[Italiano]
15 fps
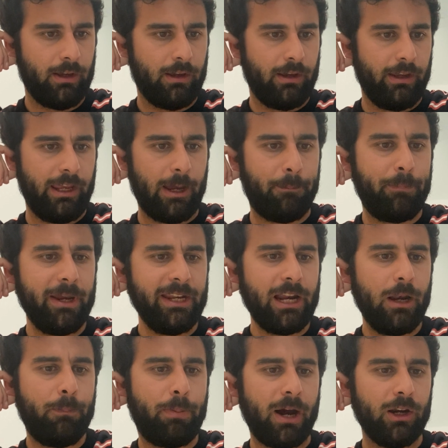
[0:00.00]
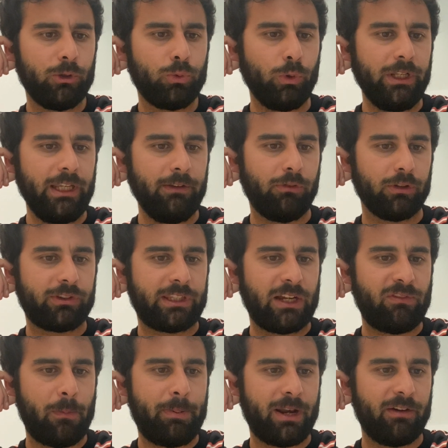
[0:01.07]
E appena il palo d'ulivo
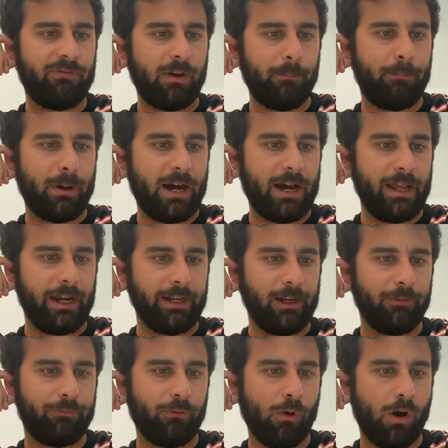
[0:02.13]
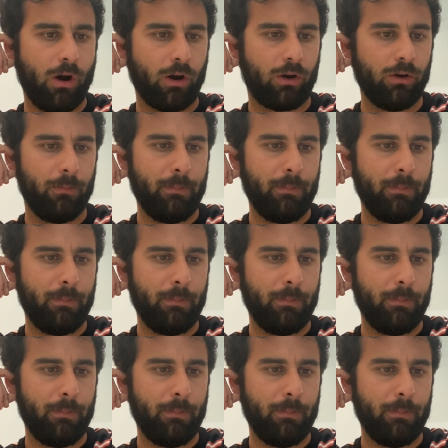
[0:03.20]
stava per avvampare nel fuoco,